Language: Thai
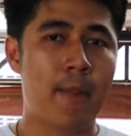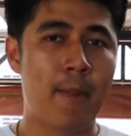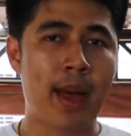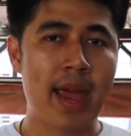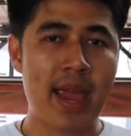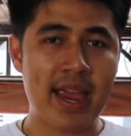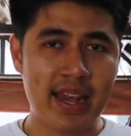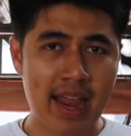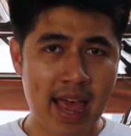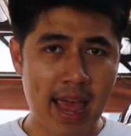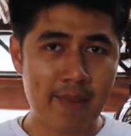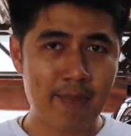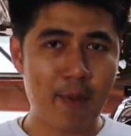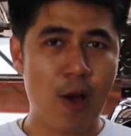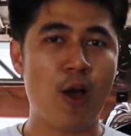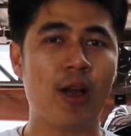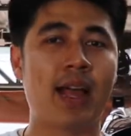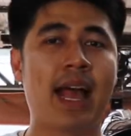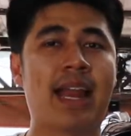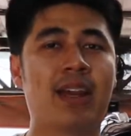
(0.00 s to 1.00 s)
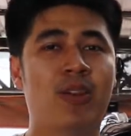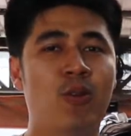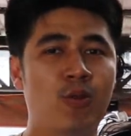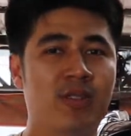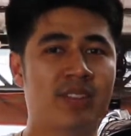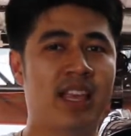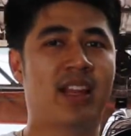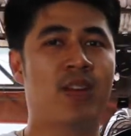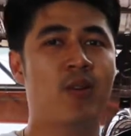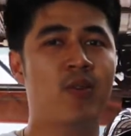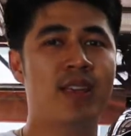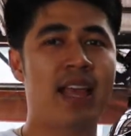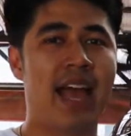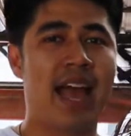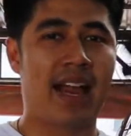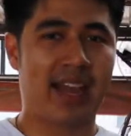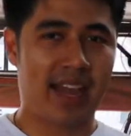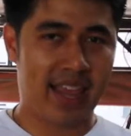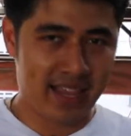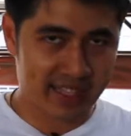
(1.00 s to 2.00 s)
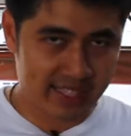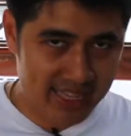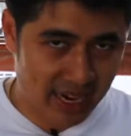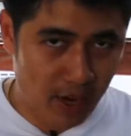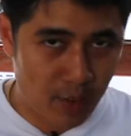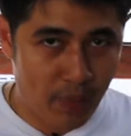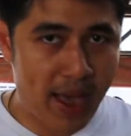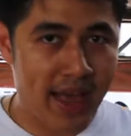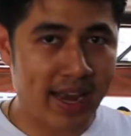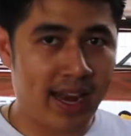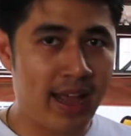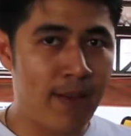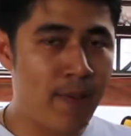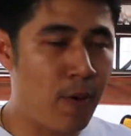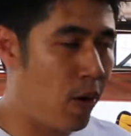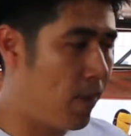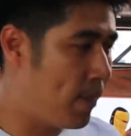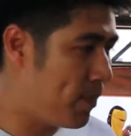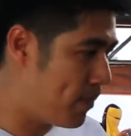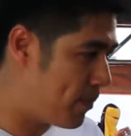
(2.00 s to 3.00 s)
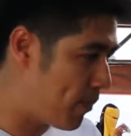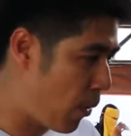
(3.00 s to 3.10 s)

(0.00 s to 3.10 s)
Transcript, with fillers: ไม่ได้ป้องกันทุกสิ่งทุกอย่างในจักรวาลนะครับผม